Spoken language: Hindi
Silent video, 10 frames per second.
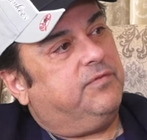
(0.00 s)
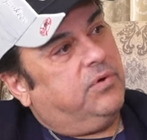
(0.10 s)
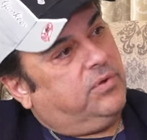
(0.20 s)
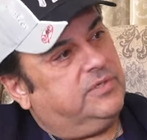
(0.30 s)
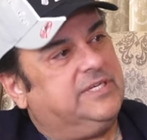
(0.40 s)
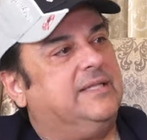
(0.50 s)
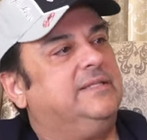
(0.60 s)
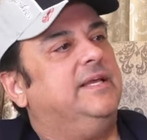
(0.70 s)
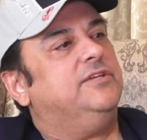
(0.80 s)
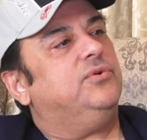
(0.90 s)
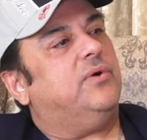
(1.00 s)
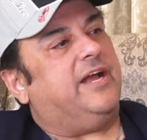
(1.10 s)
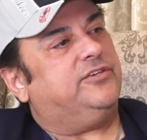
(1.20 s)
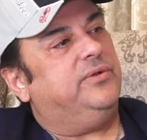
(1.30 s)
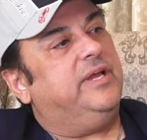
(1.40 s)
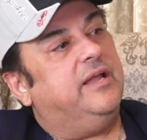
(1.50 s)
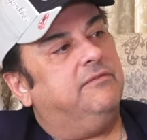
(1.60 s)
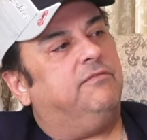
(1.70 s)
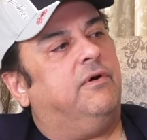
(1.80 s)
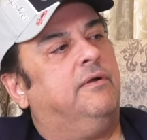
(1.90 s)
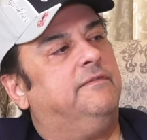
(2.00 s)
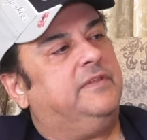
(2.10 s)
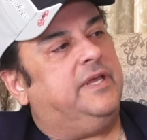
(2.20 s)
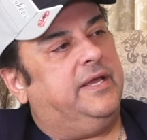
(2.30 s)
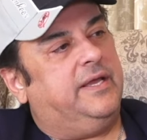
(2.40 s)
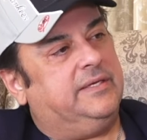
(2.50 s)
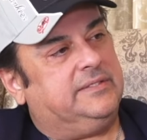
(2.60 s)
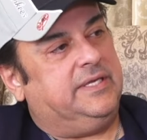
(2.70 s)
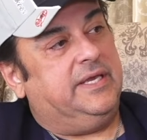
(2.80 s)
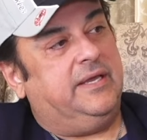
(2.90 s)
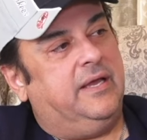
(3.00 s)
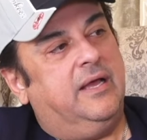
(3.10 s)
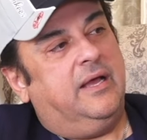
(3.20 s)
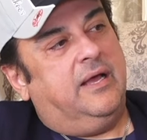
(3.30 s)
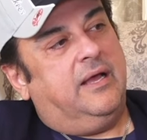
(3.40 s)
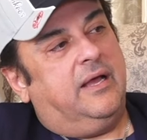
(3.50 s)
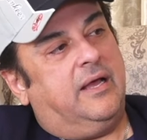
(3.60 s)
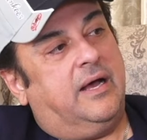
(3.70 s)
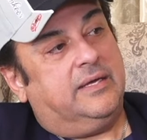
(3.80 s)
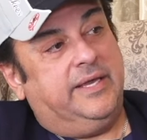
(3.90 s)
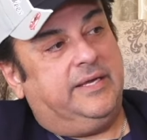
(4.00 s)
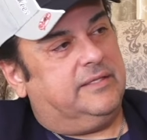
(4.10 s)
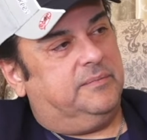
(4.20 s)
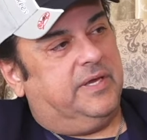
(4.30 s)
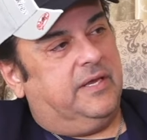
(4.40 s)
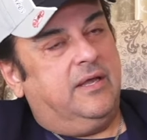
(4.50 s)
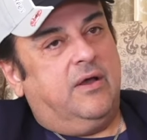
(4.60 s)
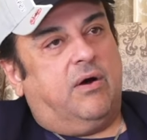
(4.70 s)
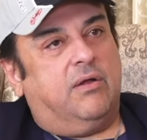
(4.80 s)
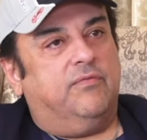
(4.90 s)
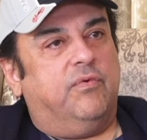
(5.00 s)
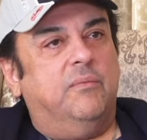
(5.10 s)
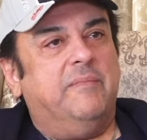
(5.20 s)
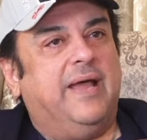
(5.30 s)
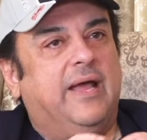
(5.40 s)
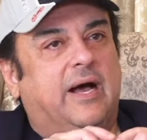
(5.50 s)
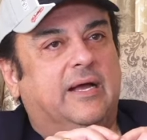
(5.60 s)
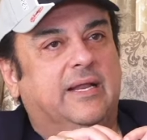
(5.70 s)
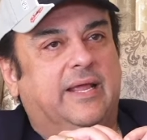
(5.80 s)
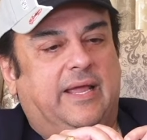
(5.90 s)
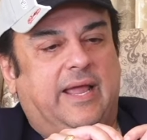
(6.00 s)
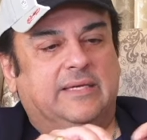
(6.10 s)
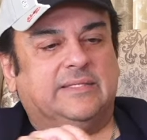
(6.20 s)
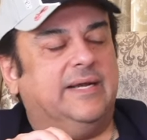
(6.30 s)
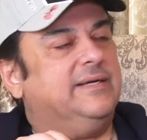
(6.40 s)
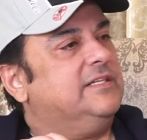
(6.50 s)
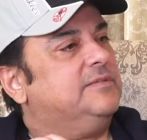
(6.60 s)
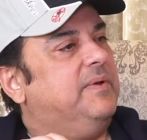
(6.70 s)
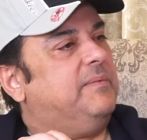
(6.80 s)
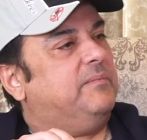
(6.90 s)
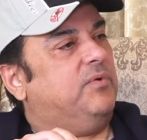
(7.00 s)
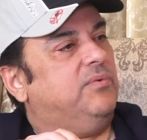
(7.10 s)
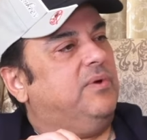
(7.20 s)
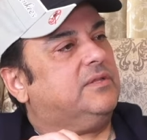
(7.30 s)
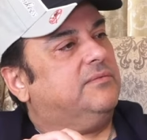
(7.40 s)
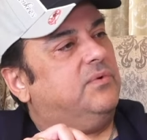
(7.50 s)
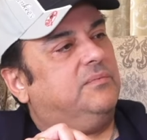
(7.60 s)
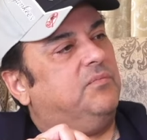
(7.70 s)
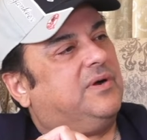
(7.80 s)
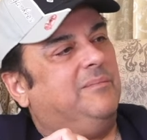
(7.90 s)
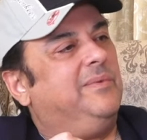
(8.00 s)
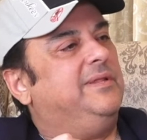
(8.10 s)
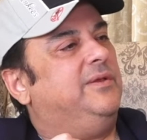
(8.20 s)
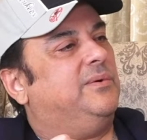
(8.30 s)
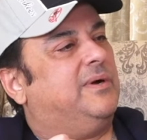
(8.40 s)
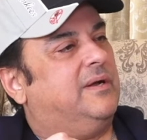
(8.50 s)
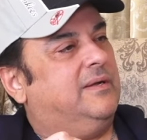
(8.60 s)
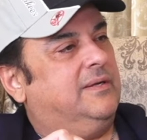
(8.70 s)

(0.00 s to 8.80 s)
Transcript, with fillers: वो लोग जानते हैं जो एक्चुअली इन्वॉल्व थे इसकी हकीकत में और वो मैं अगर एक सेंटेंस में मैं बोलूँगा तो वो मुकम्मल नहीं होगा